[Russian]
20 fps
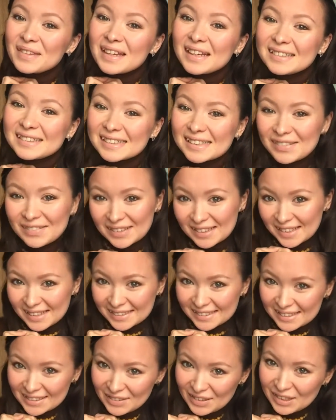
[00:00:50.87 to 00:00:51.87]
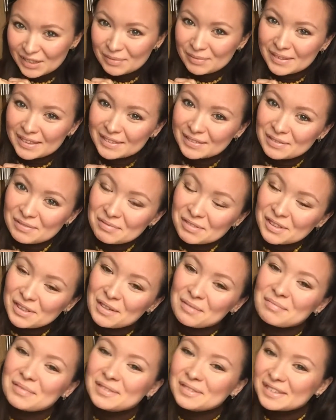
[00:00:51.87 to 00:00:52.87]
Остановились мы на том, что
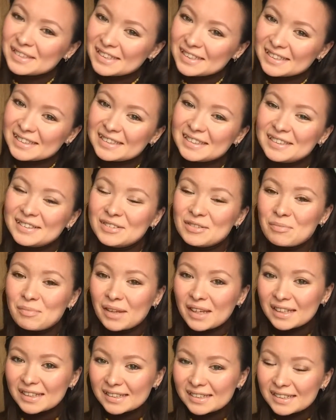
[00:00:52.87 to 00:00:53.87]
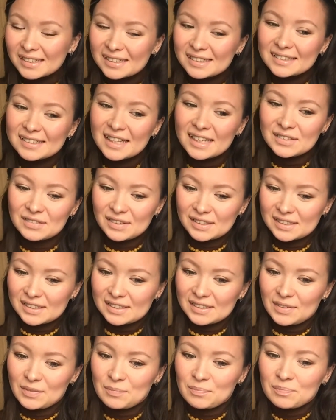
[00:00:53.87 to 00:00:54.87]
я получила документы и,
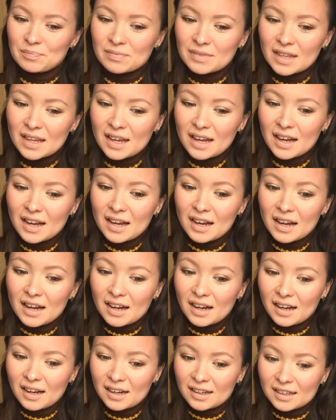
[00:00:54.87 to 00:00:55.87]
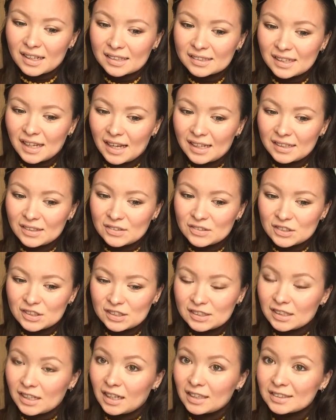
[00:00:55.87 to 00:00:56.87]
соответственно, а, когда я уже
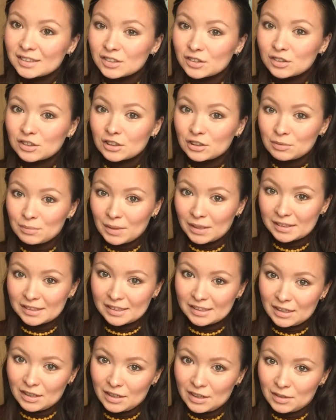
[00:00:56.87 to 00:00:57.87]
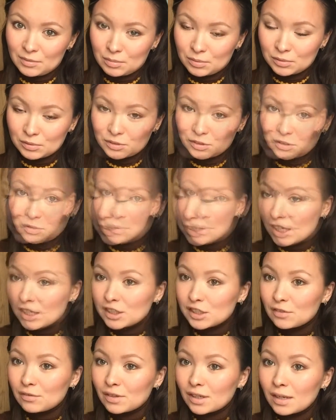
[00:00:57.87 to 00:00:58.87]
знала, что документы я получу, в
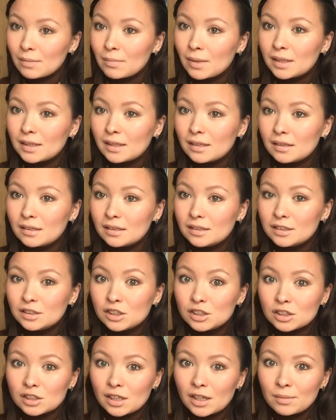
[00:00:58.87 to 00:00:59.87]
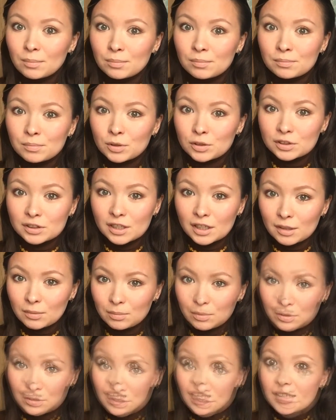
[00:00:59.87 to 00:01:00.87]
ближайшее время я начала поиски
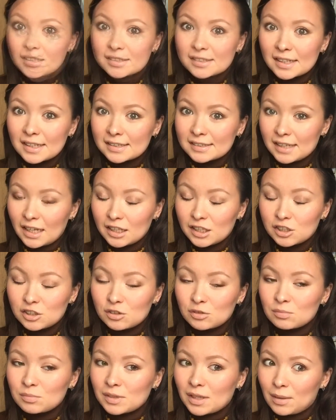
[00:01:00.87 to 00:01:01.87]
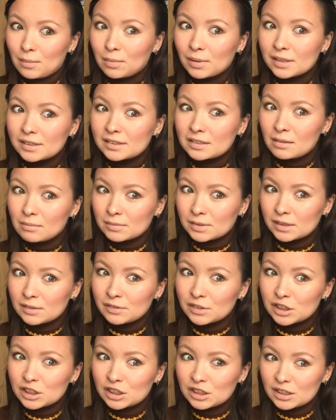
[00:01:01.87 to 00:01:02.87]
работы. Сказать, что у меня была самая
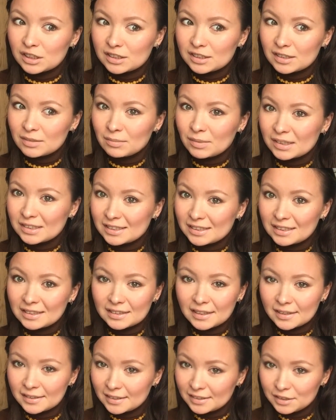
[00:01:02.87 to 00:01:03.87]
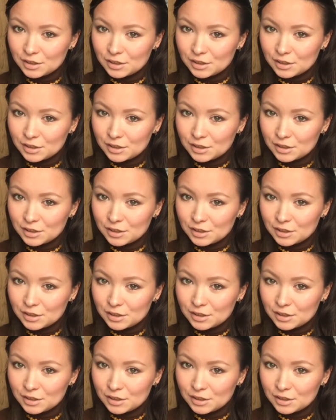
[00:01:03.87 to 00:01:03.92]
завышенная самооценка, это